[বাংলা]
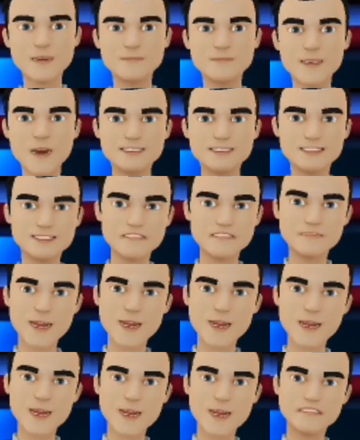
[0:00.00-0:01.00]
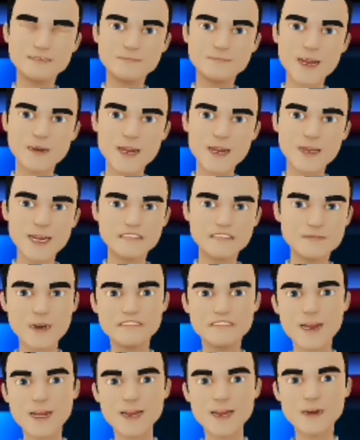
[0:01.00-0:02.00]
উত্তর দেবো তোমরা অনেকেই
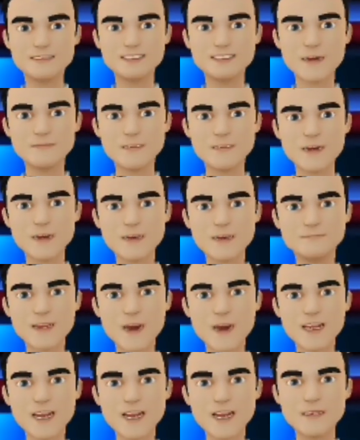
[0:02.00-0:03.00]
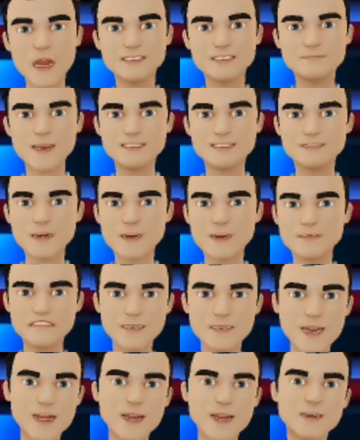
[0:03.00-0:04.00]
প্রশ্ন করেছো যে হীরামণ্ডল কি এটিকে
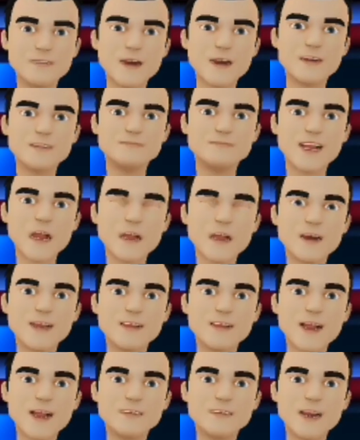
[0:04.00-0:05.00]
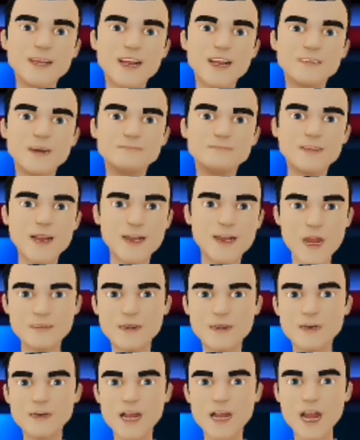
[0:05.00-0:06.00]
মোহনবাগান দলে যোগ দিতে পারে
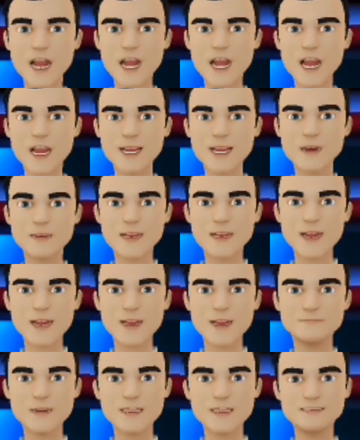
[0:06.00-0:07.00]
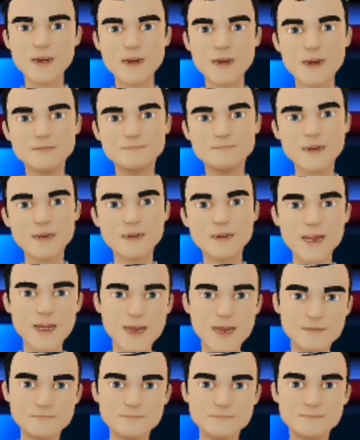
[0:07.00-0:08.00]
বা হীরামণ্ডলকে কি এটিকে মোহনবাগান
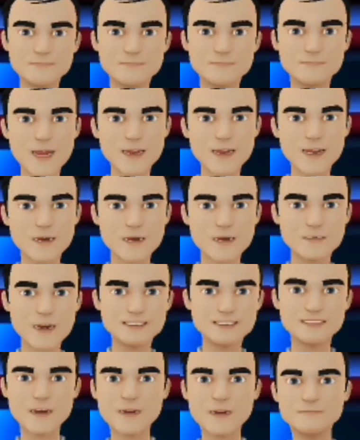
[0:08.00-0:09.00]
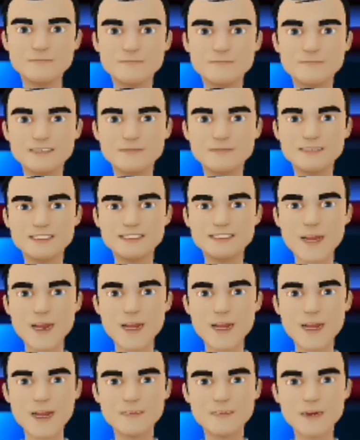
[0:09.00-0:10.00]
দল সই করাতে পারে এই
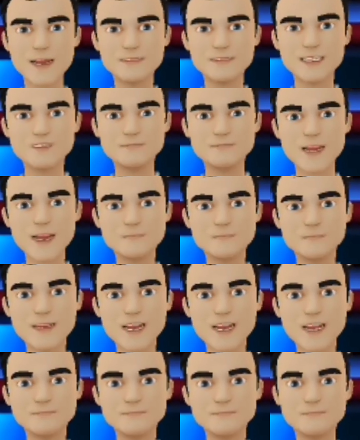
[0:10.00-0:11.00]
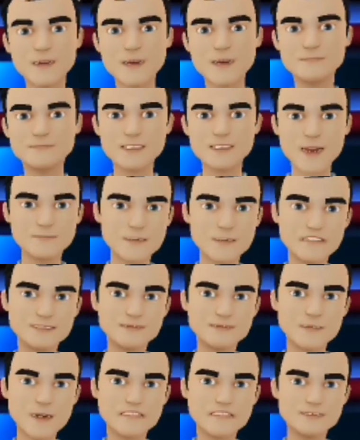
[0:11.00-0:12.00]
প্রশ্নটা তোমরা অনেকেই করেছো তো দেখো
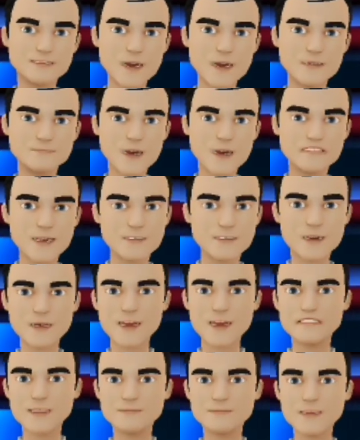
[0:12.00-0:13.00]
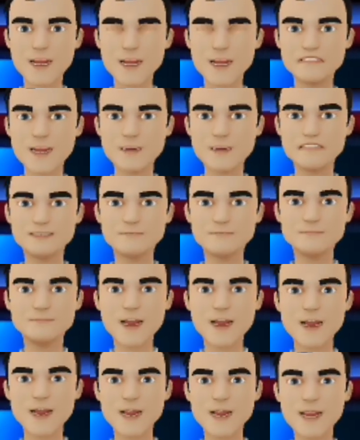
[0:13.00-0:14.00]
হীরামণ্ডলের এটিকে
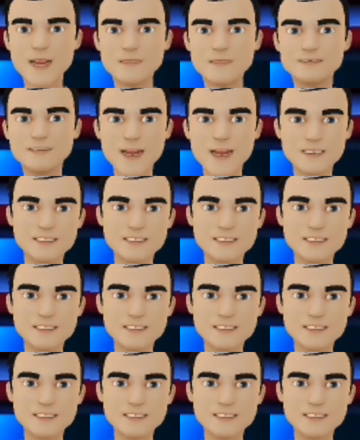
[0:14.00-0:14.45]
মোহনবাগান দলের আসার